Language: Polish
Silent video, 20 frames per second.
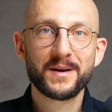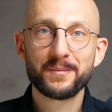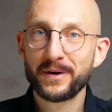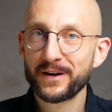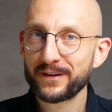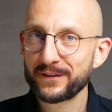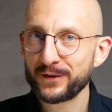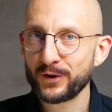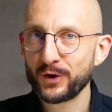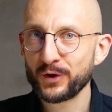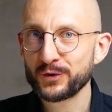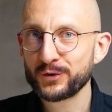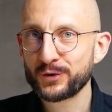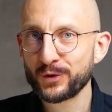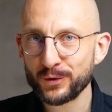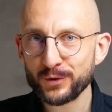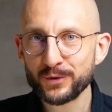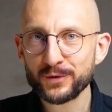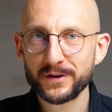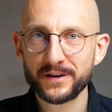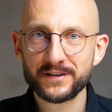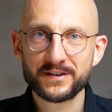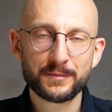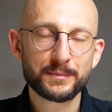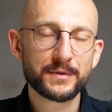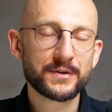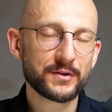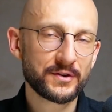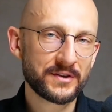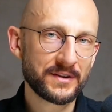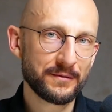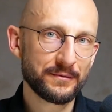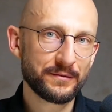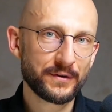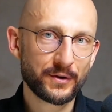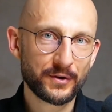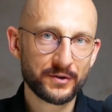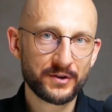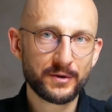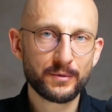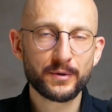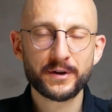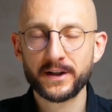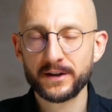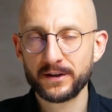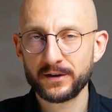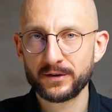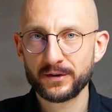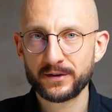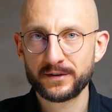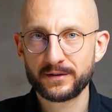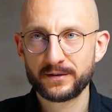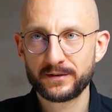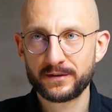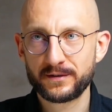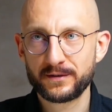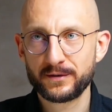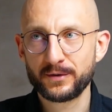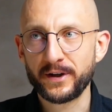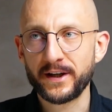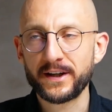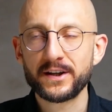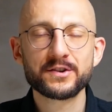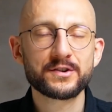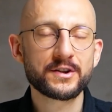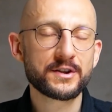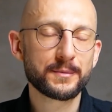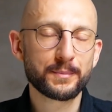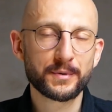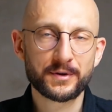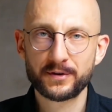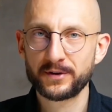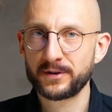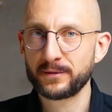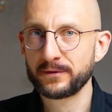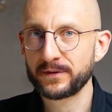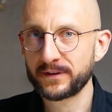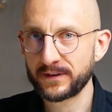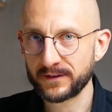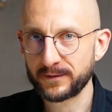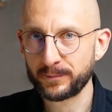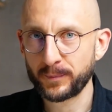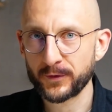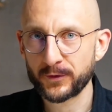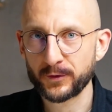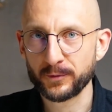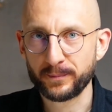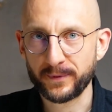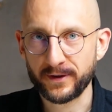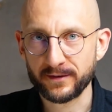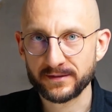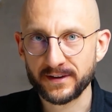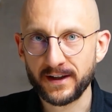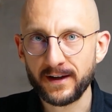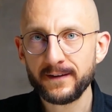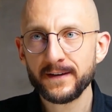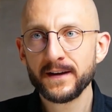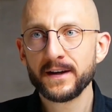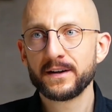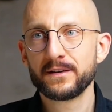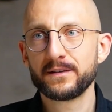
I bardzo trudno jest, żeby coś nam wychodziło, kiedy do do jakiej rzeczy podchodzimy w ten sposób, prawda?